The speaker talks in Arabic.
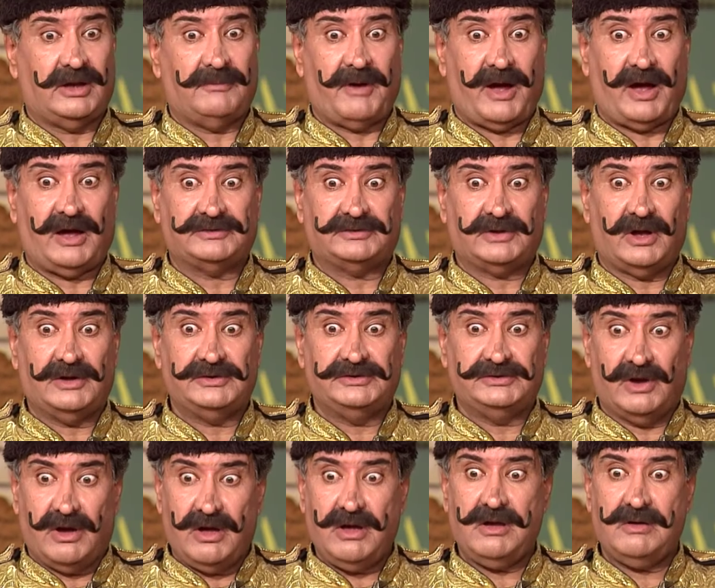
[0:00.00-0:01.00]
بعد
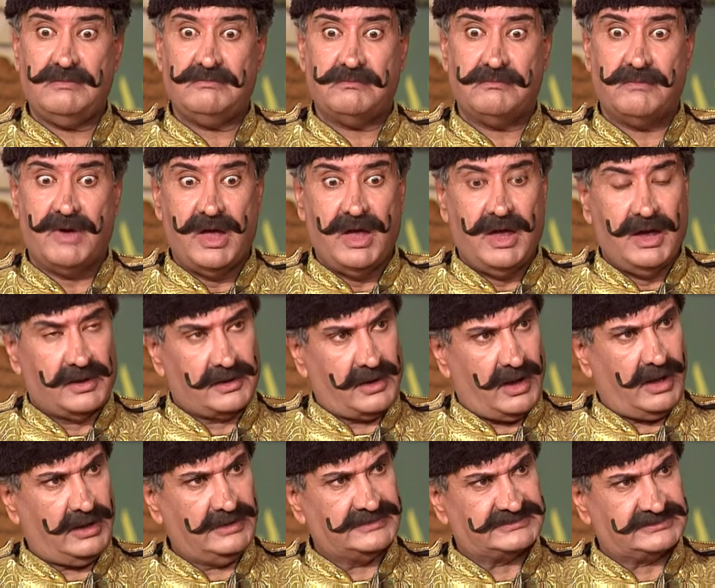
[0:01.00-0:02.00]
أيام
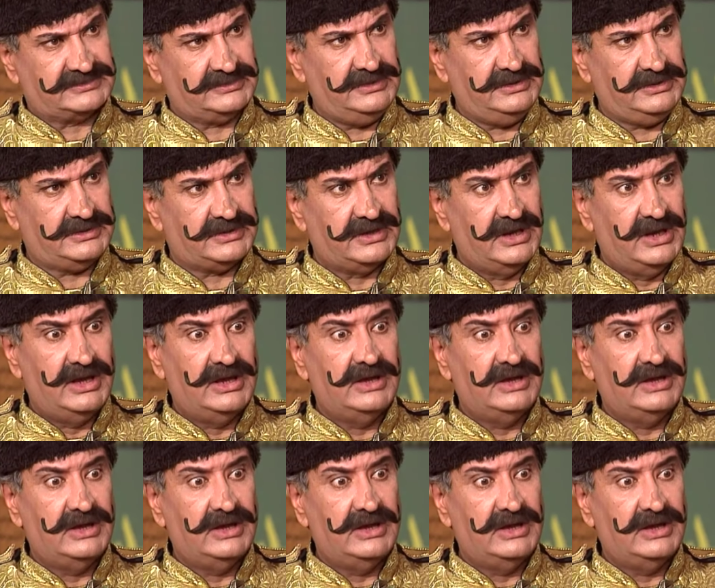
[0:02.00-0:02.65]
راح تصير